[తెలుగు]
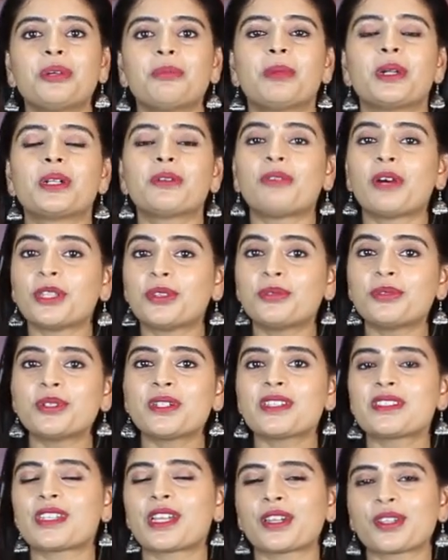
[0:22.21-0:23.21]
మనం వధువు
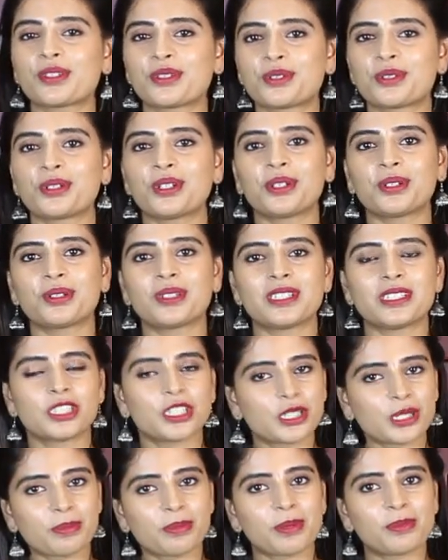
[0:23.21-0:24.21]
డిజైనర్ స్టూడియో
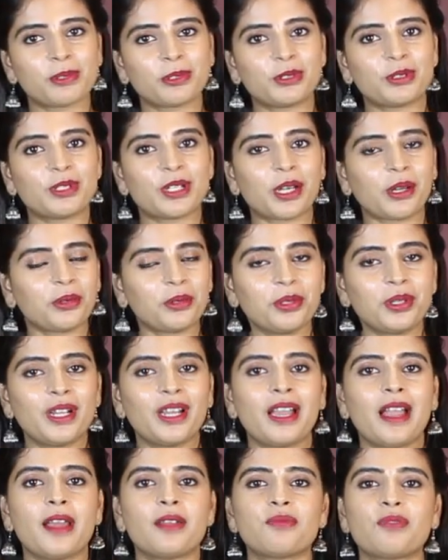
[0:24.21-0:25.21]
గురించి చెప్పబోతున్నాను
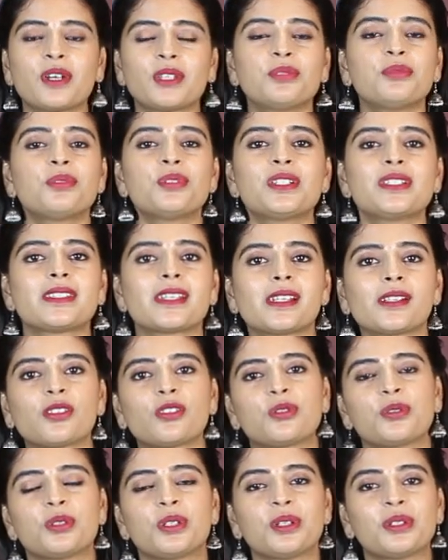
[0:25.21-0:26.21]
అండ్ వధువు డిజైనర్
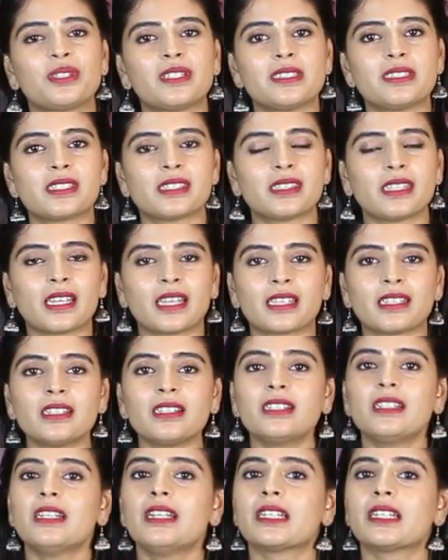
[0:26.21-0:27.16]
స్టూడియో తెలిసిందే కదా